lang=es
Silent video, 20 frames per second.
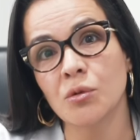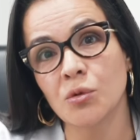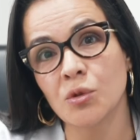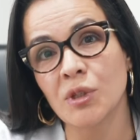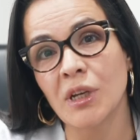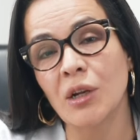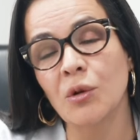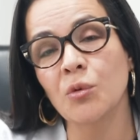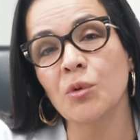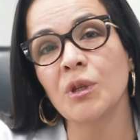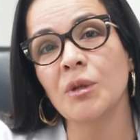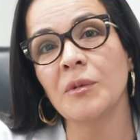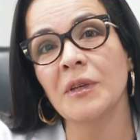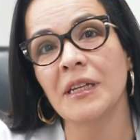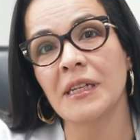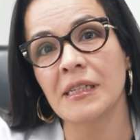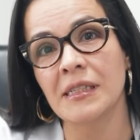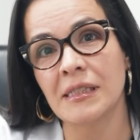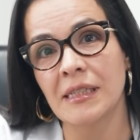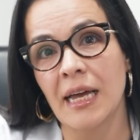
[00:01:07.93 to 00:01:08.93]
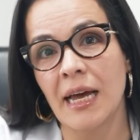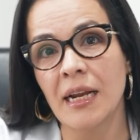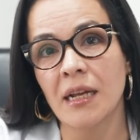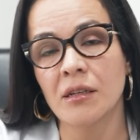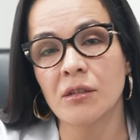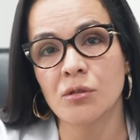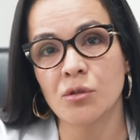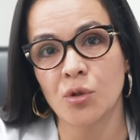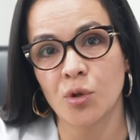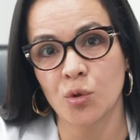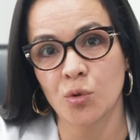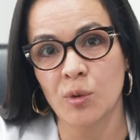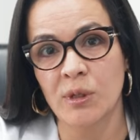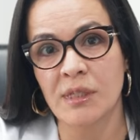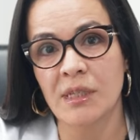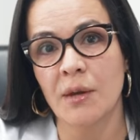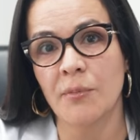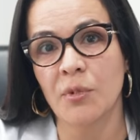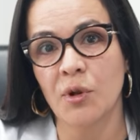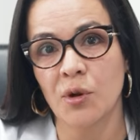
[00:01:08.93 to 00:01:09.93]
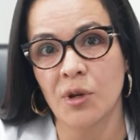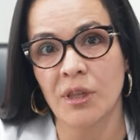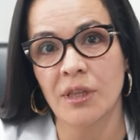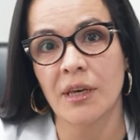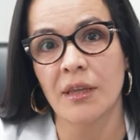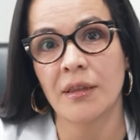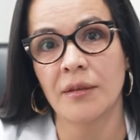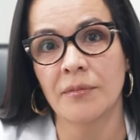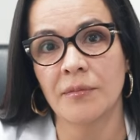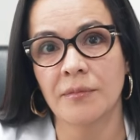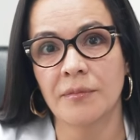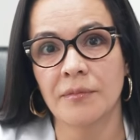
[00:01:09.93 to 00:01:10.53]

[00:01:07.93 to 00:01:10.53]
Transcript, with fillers: su salud y bienestar son nuestra prioridad.